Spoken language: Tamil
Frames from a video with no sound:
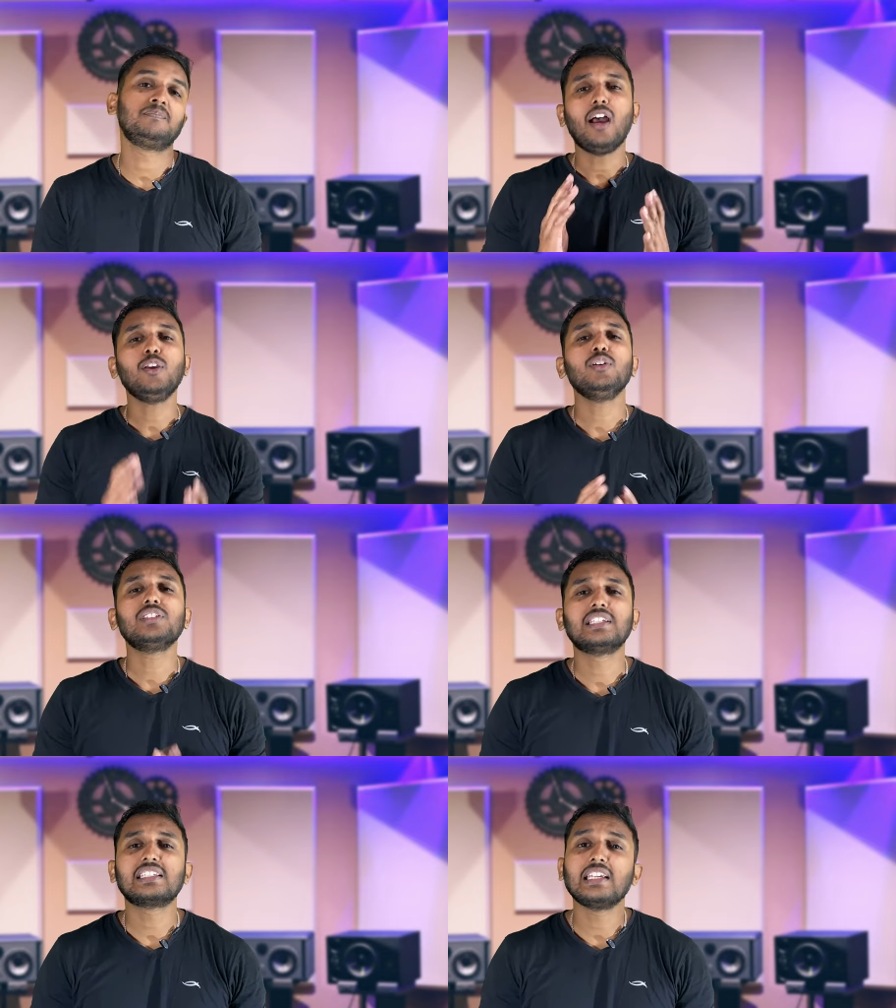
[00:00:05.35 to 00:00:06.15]
ஐஓஎஸ்
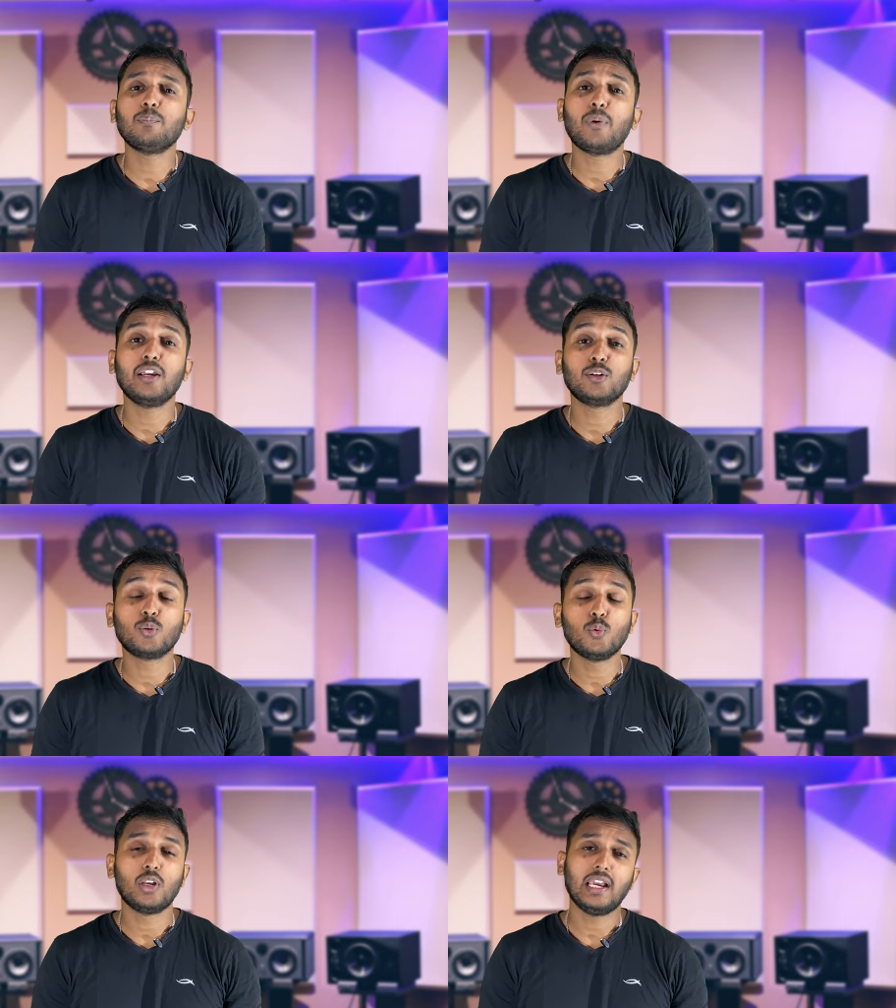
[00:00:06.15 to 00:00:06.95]
சிக்ஸ்டீன் பாயிண்ட்
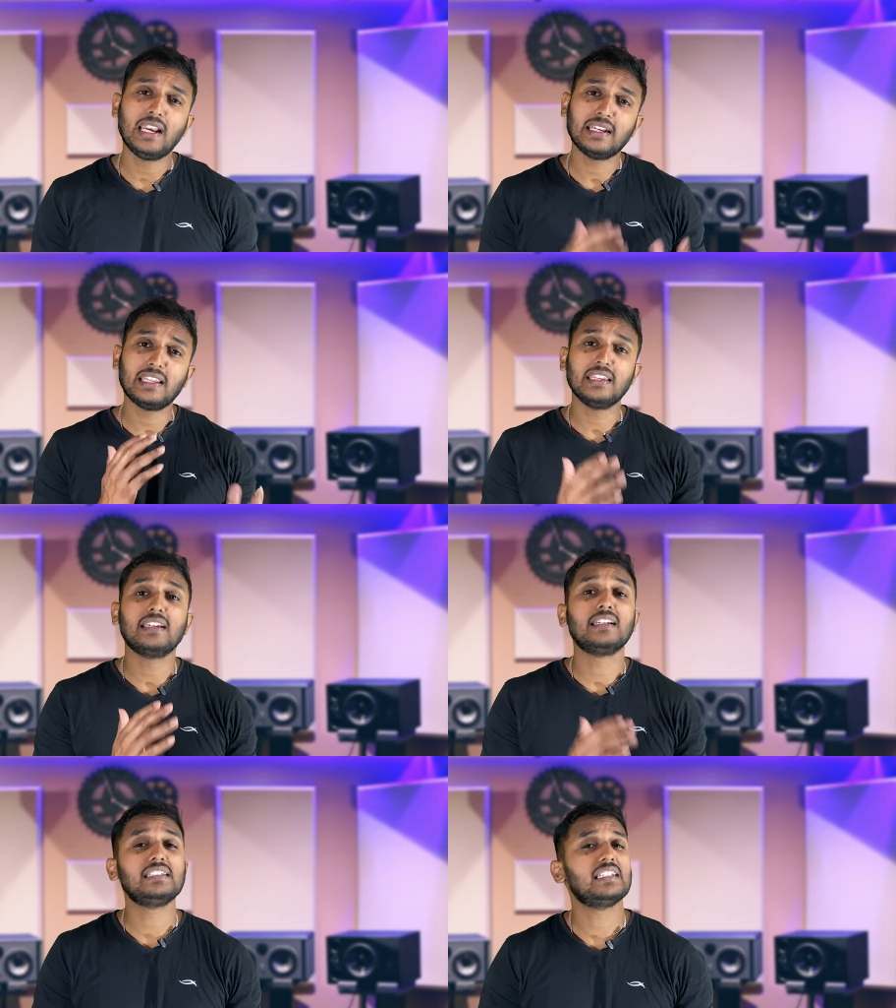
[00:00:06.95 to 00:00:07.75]
டூவில் நிறைய
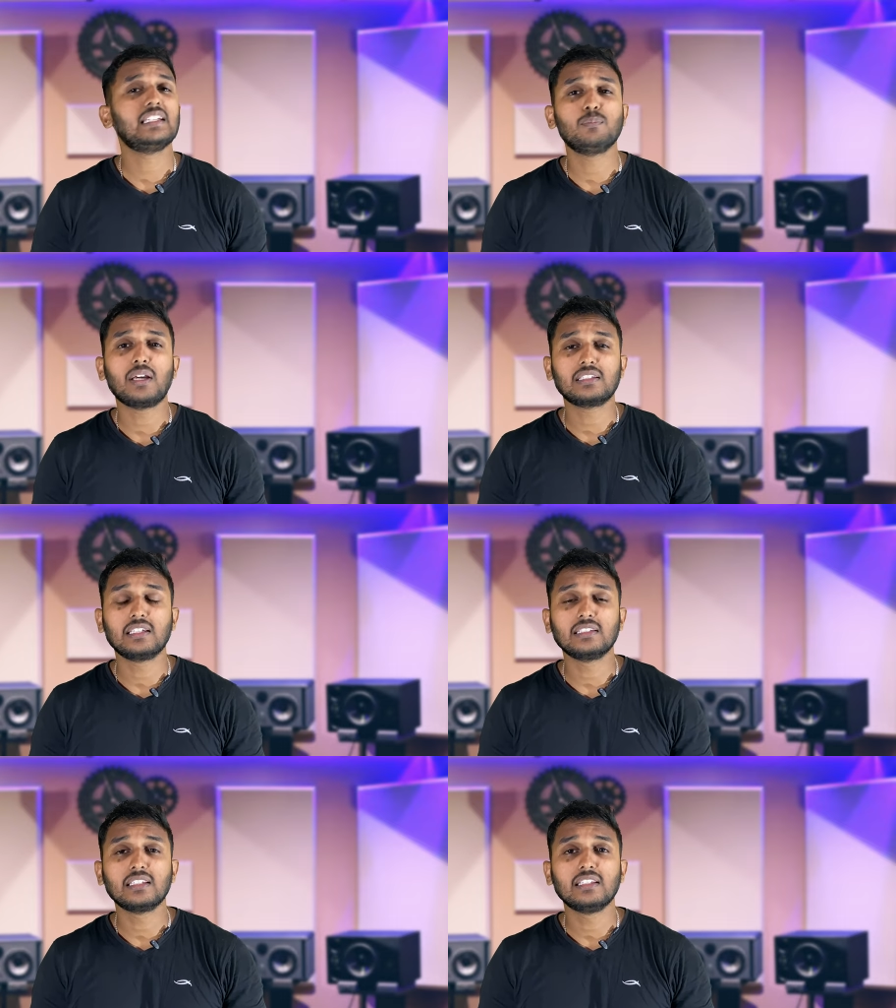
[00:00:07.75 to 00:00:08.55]
கிளிச்சஸ் அண்ட் பக்ஸ்
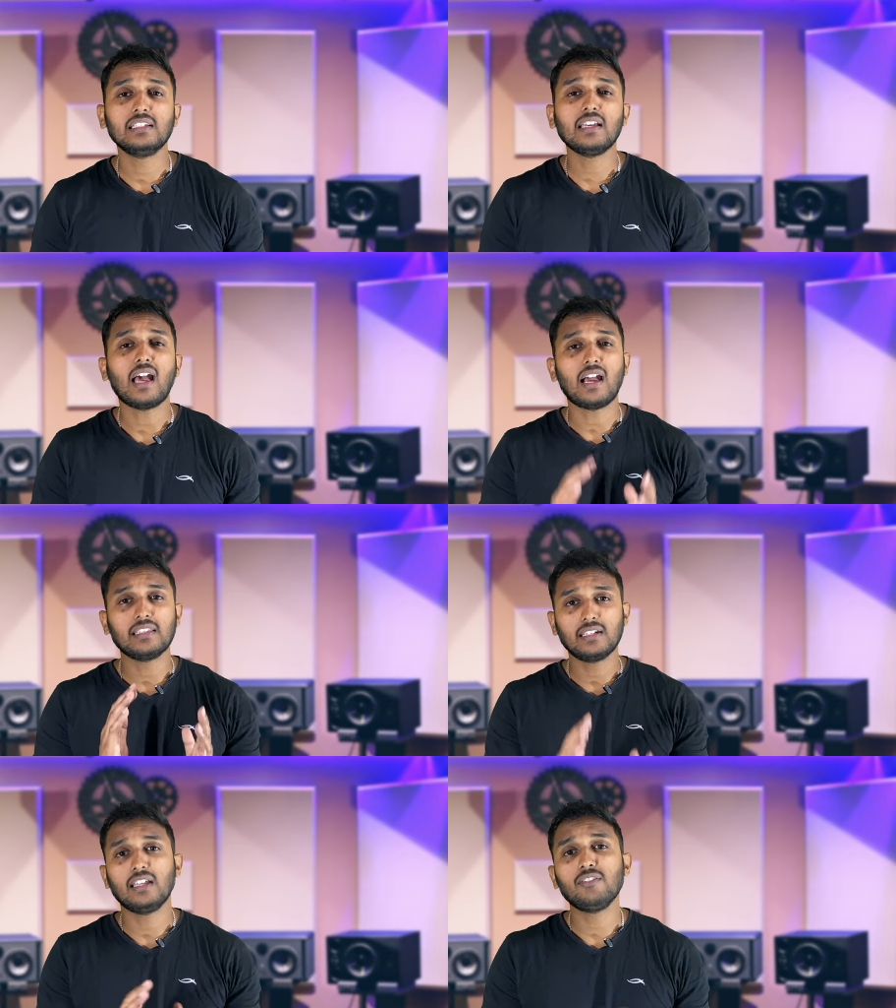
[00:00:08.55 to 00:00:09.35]
இருந்தது
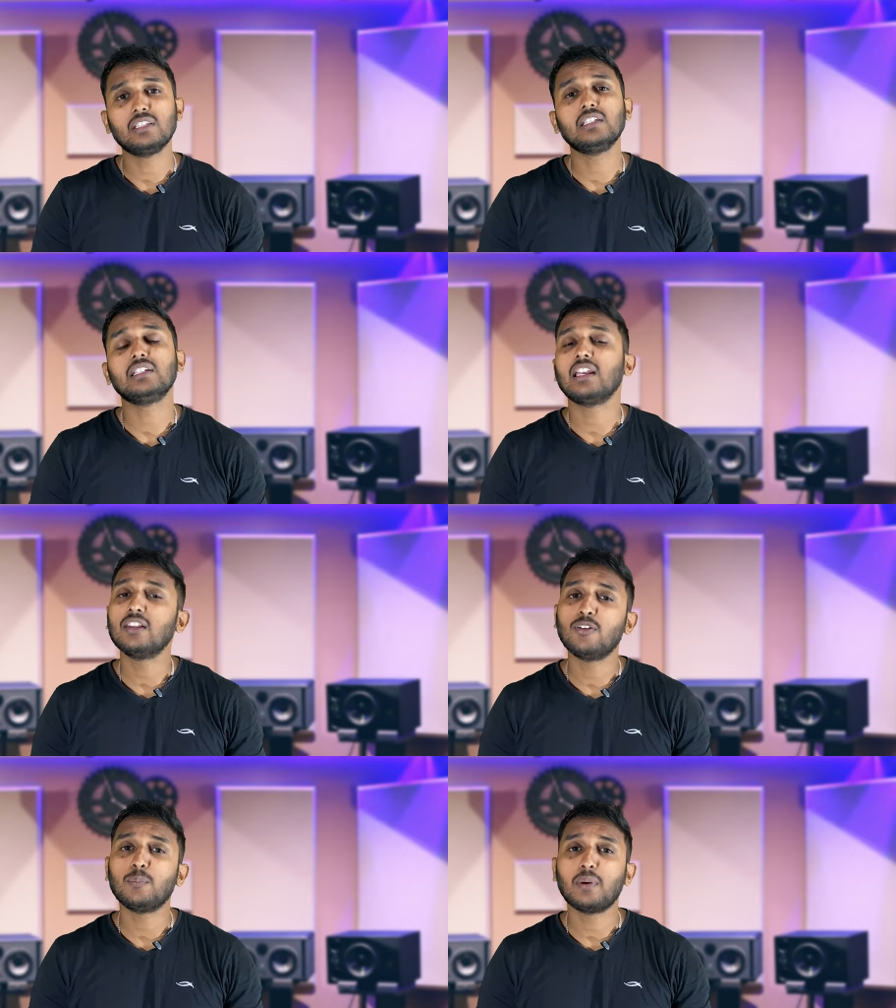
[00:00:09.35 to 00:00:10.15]
அதெல்லாம் வந்து
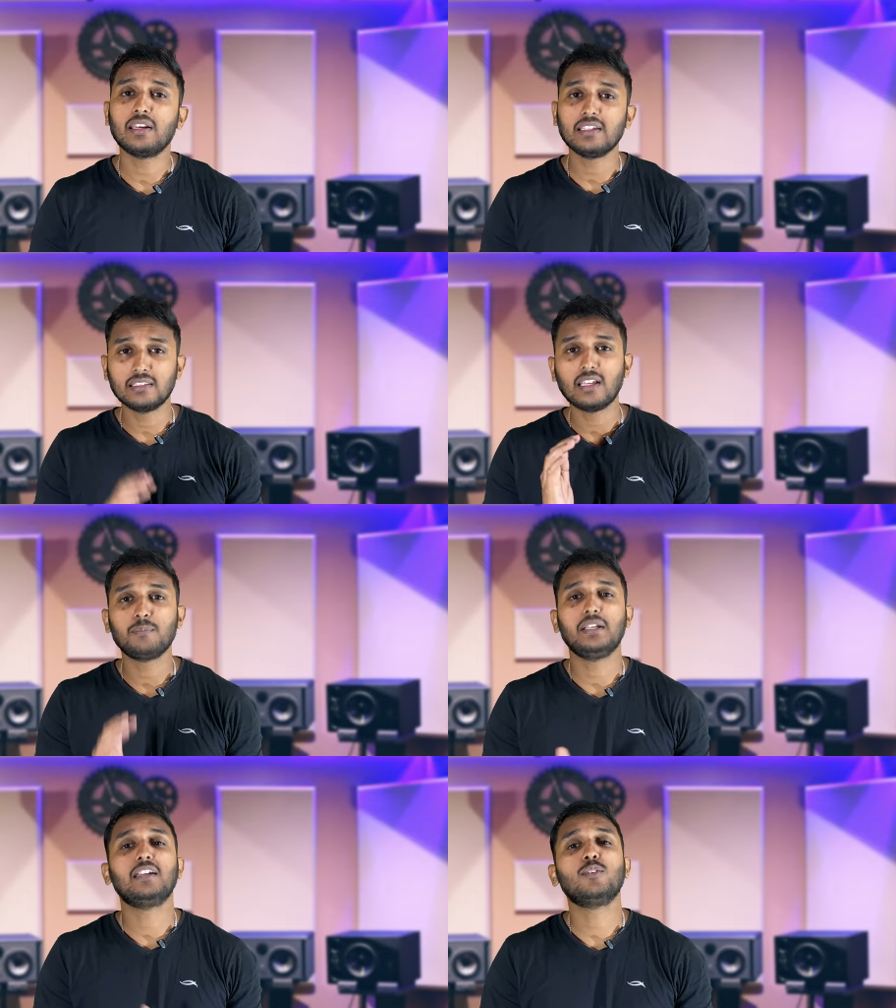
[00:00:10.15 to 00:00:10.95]
நெலிஃபை பண்ணி இந்த
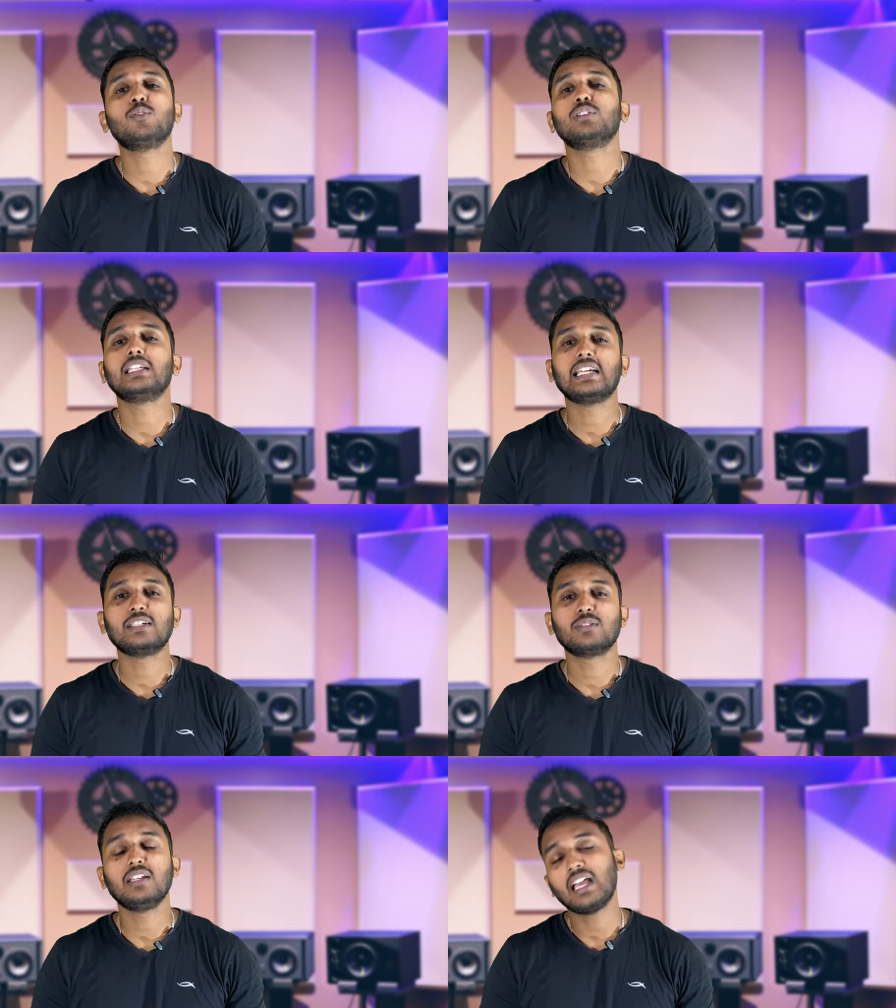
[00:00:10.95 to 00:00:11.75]
அப்டேட்டில் கொடுத்துருக்கேன்னு
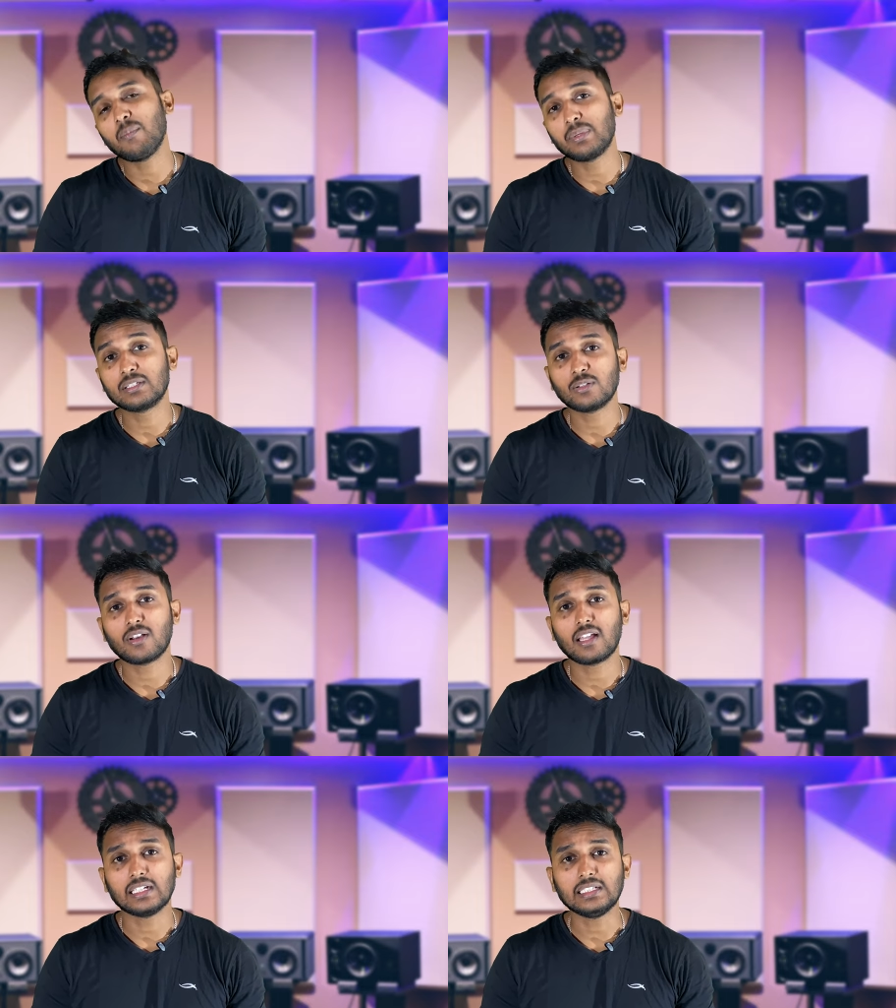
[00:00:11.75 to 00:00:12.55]
சொல்லி ஆப்பிள்
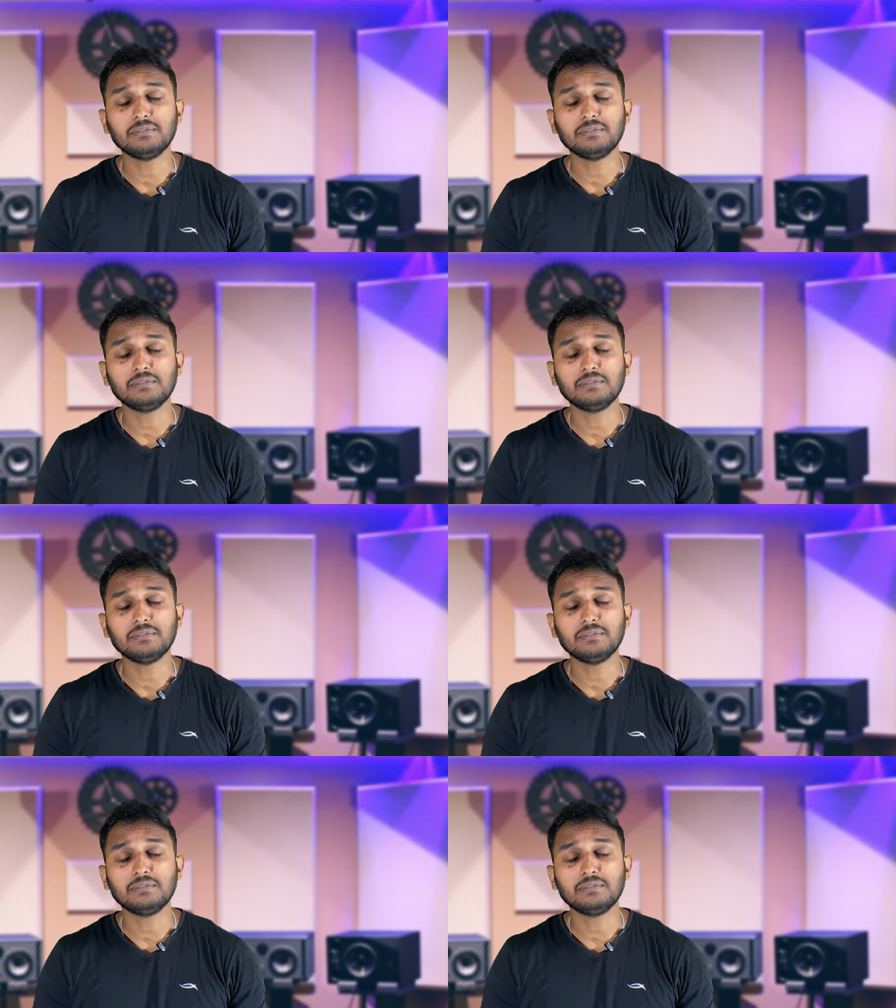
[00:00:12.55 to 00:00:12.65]
சொல்கிறாங்க